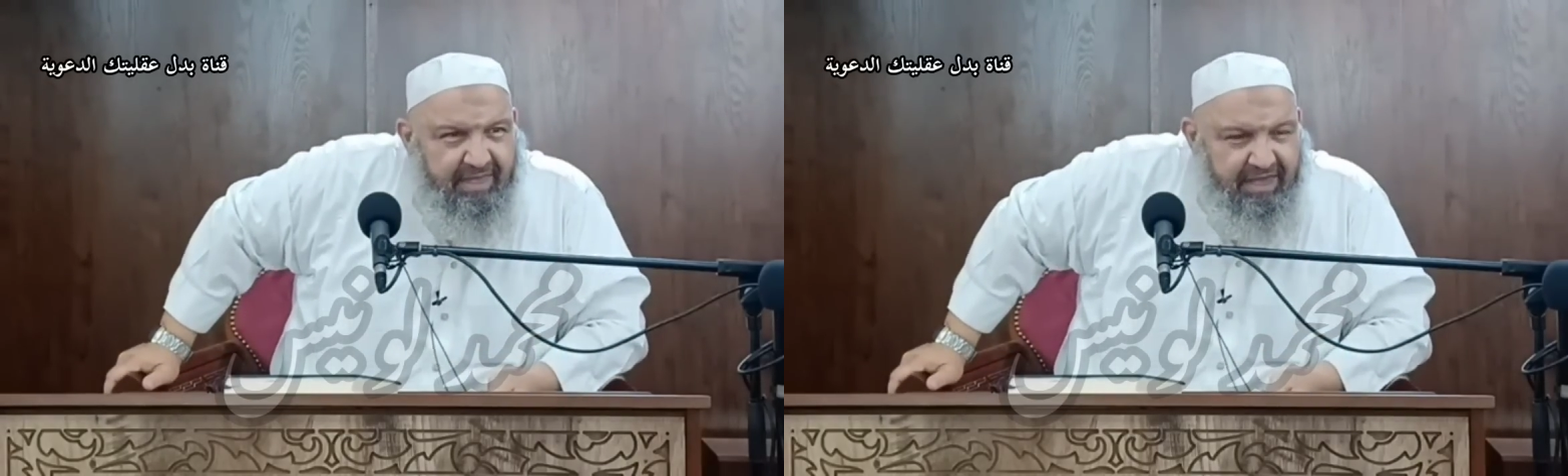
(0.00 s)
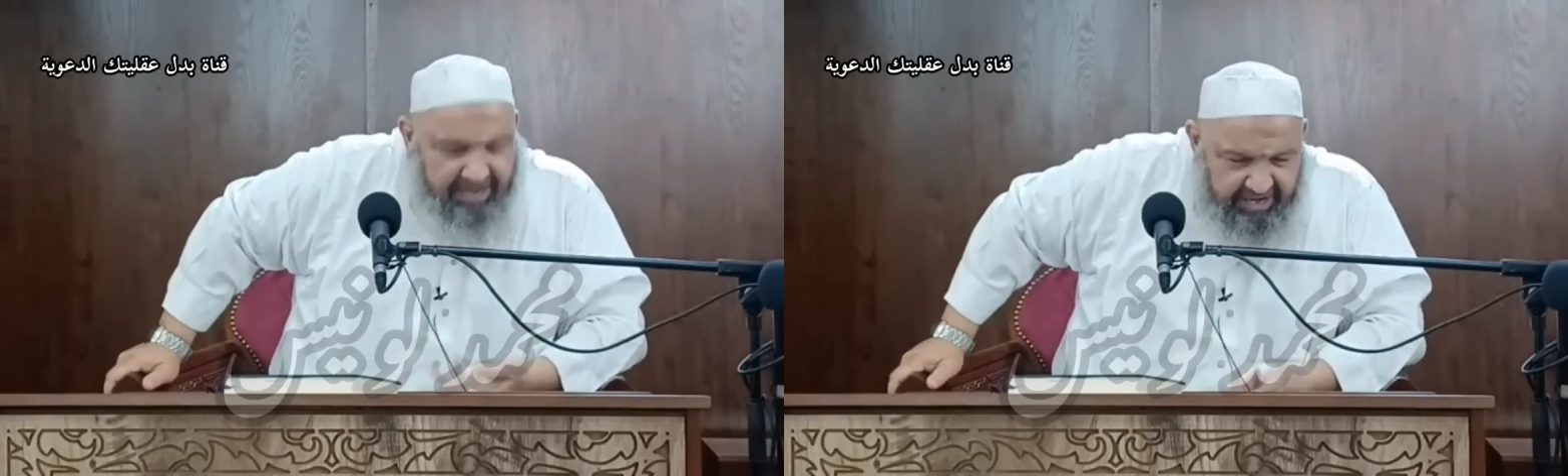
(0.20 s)

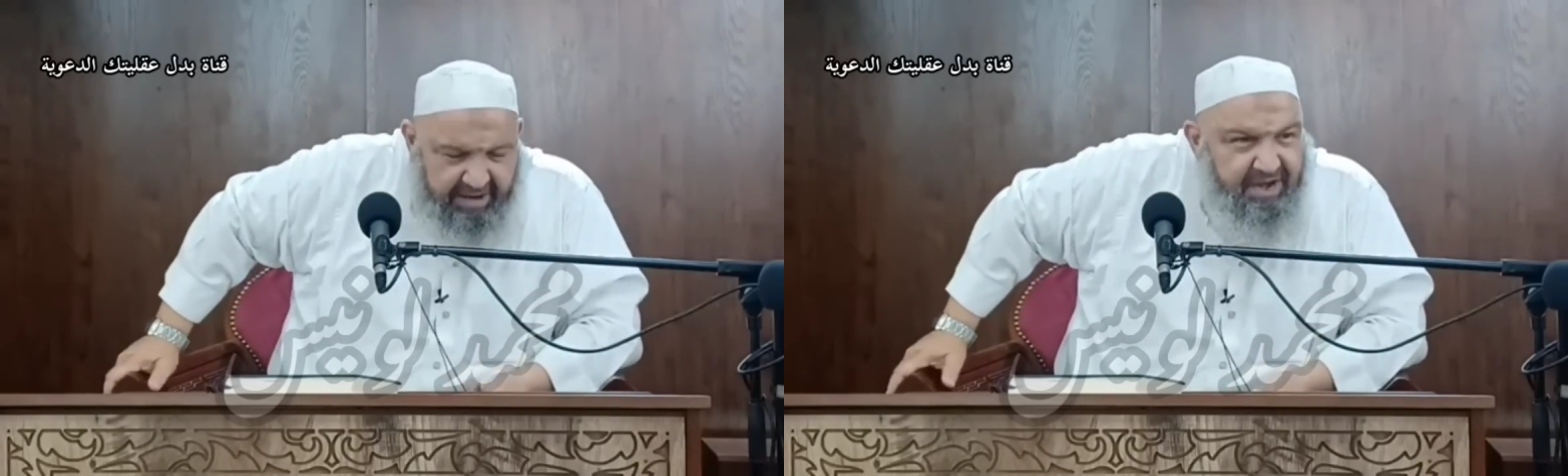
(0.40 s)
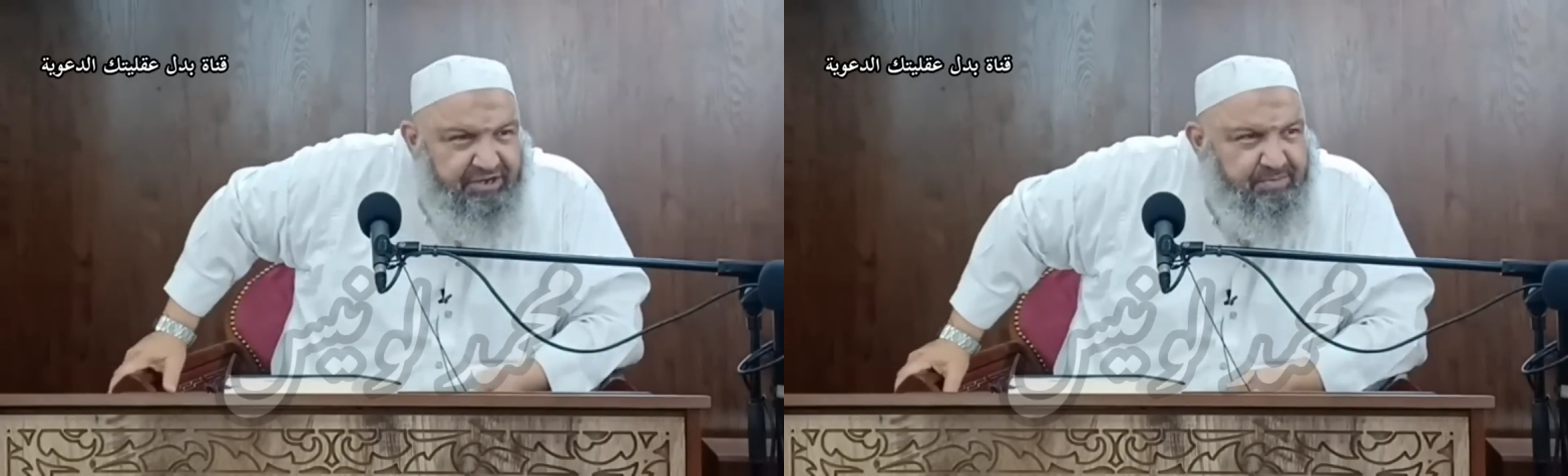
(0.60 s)
احنا
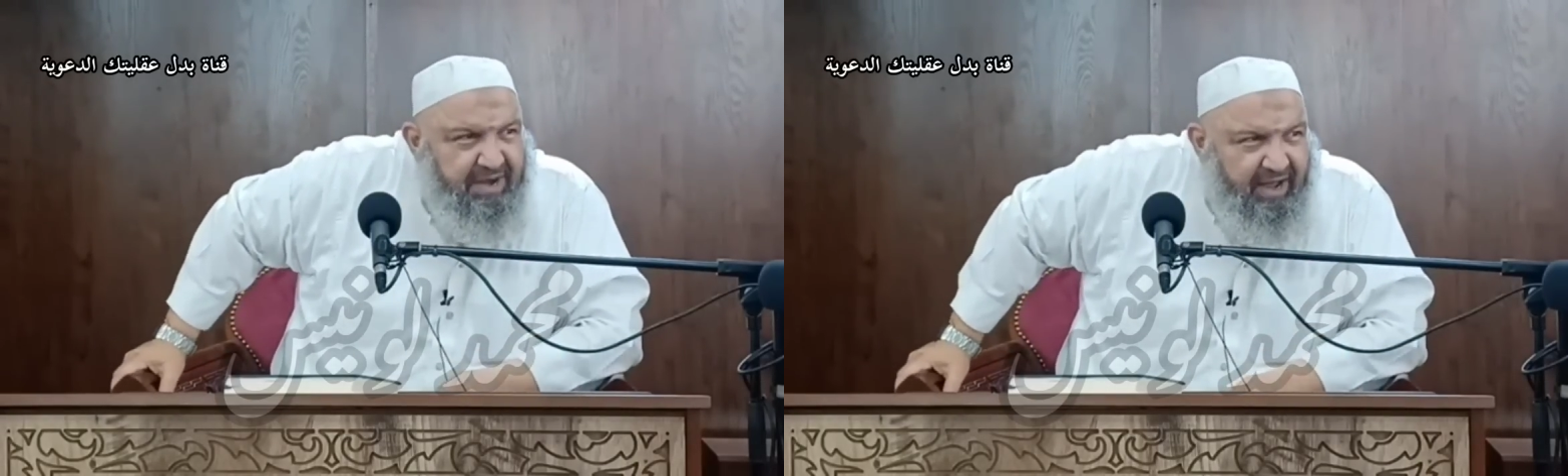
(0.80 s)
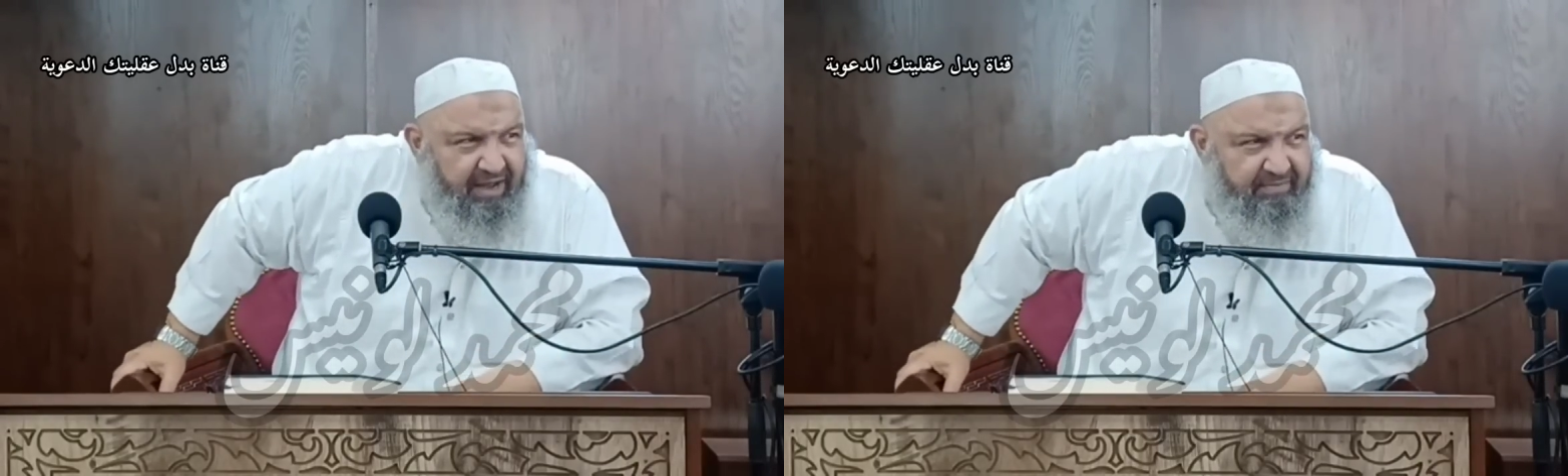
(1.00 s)
ناش
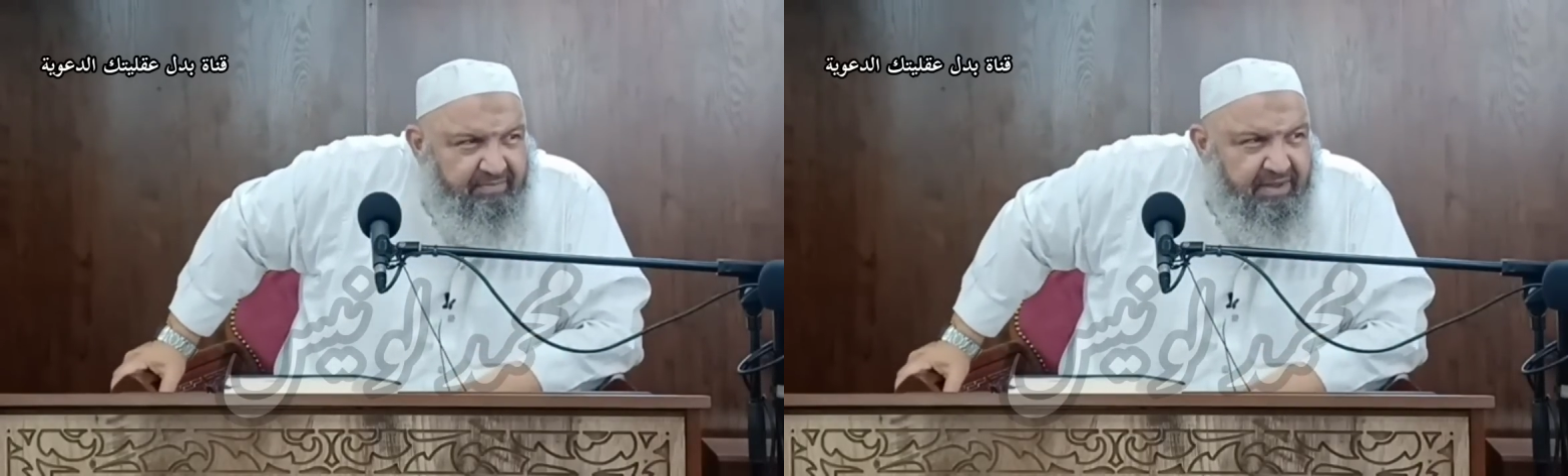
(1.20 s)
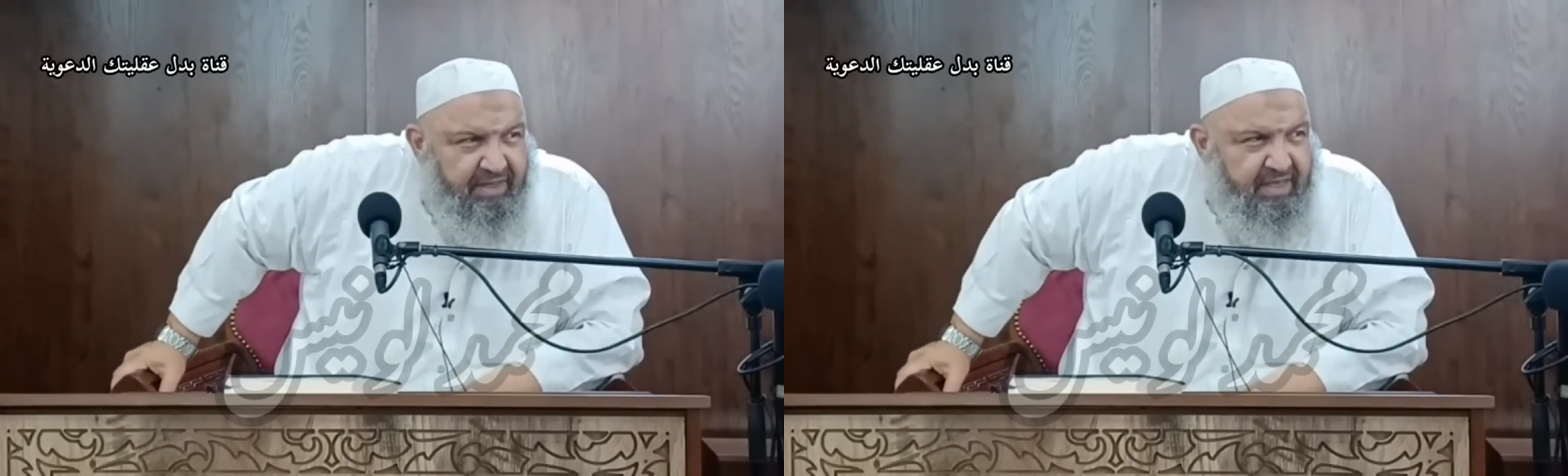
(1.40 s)
ملاح
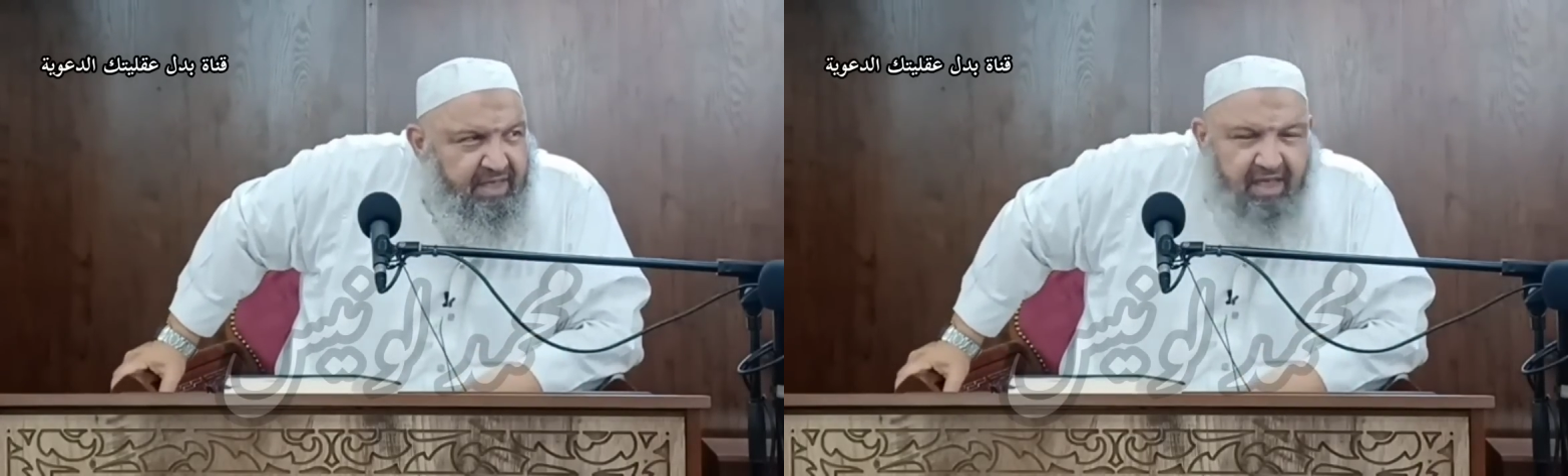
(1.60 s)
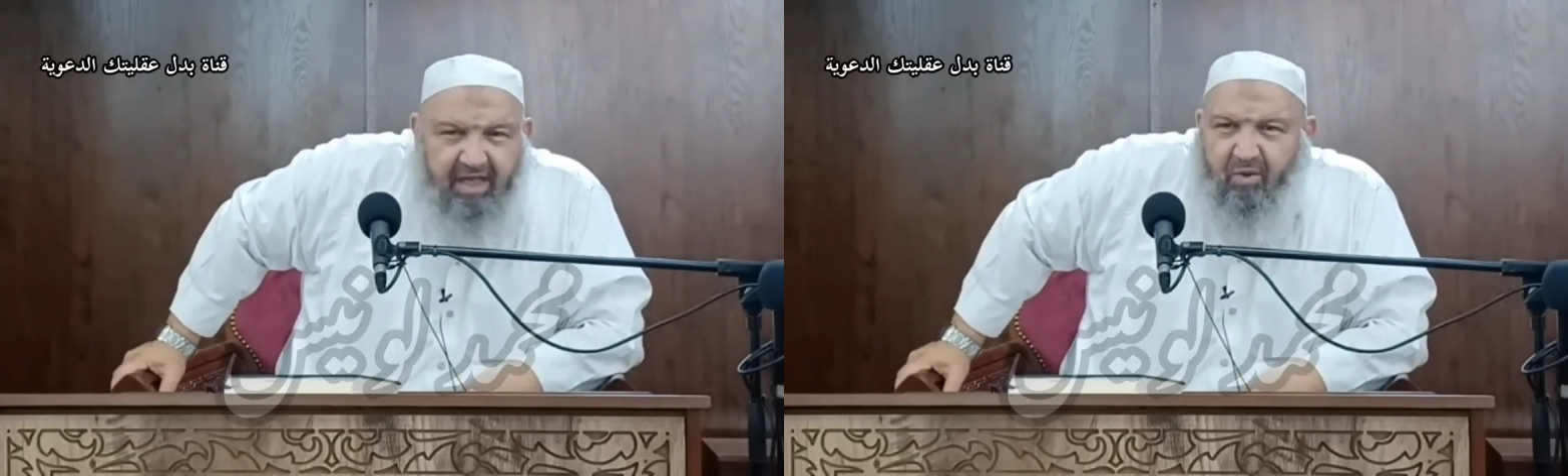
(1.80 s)

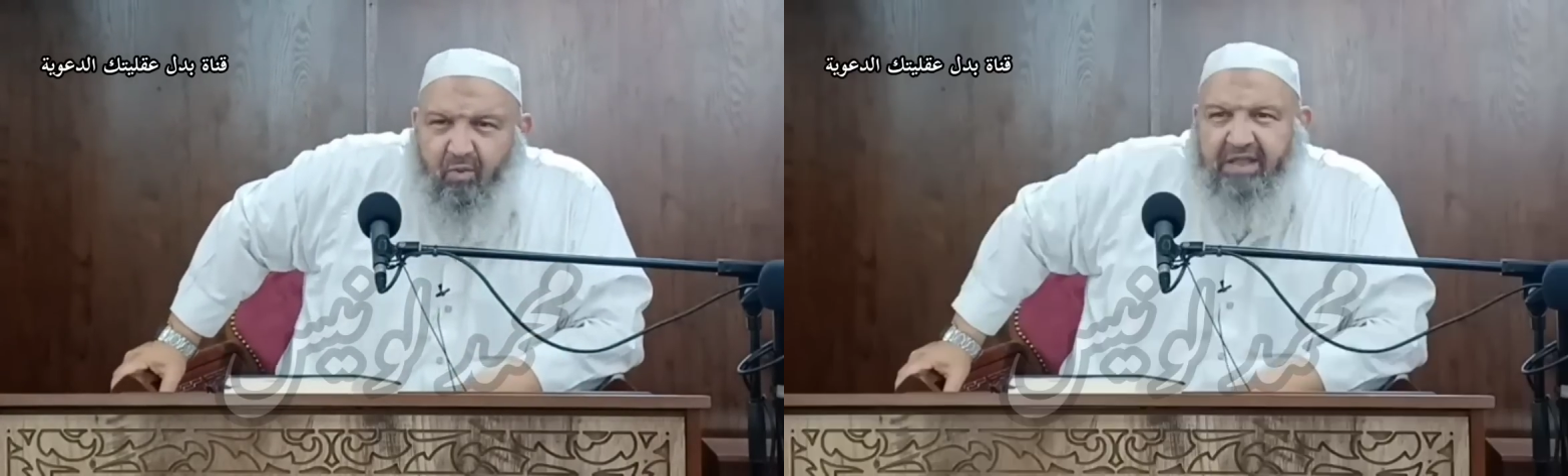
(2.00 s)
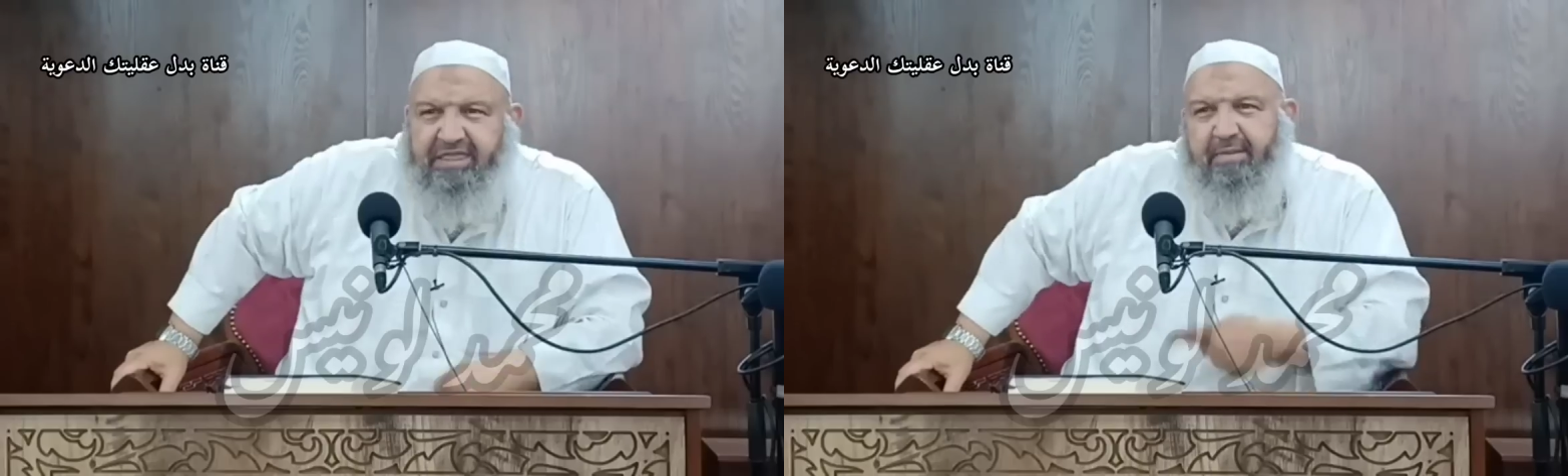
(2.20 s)
واحد